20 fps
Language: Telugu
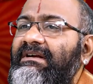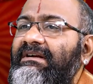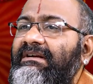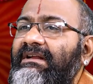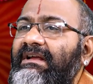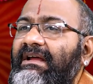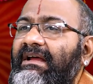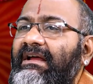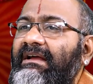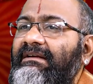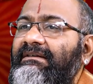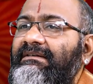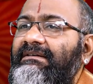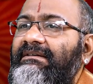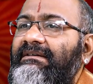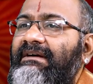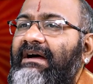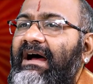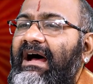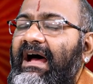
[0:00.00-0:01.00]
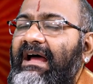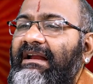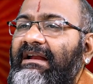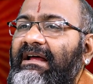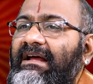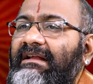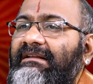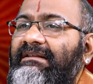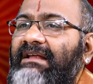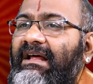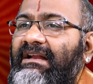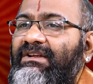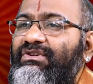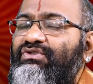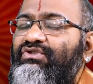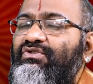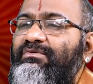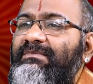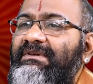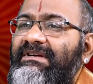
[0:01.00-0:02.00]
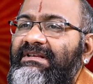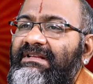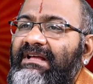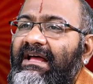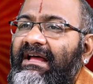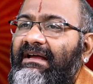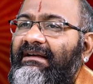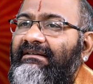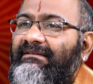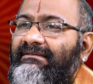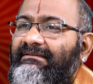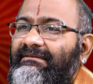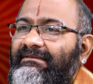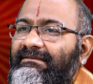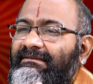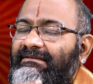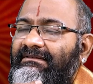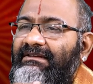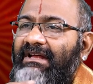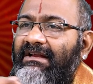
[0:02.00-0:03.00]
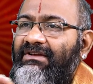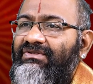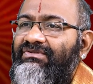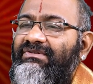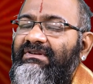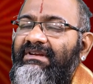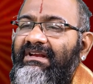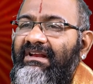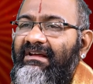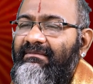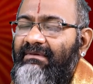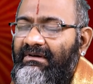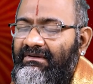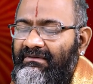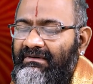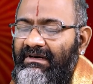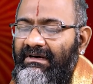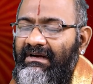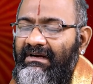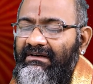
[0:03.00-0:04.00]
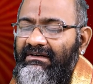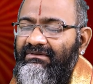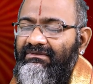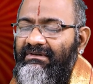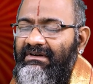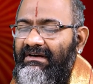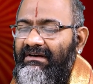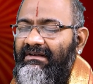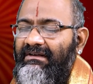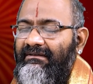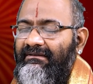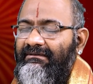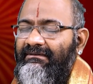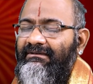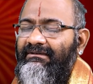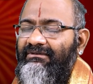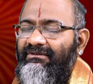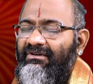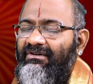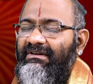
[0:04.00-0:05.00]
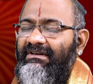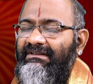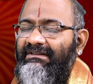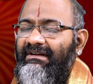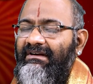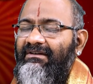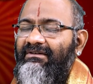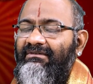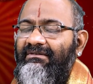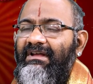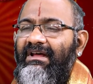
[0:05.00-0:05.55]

ఏంటంటే ఆయన ధనస్సు మీద ధనస్సుని ఇలా పెట్టుకుని ఇలా నిల్చునే యోగనిద్రలో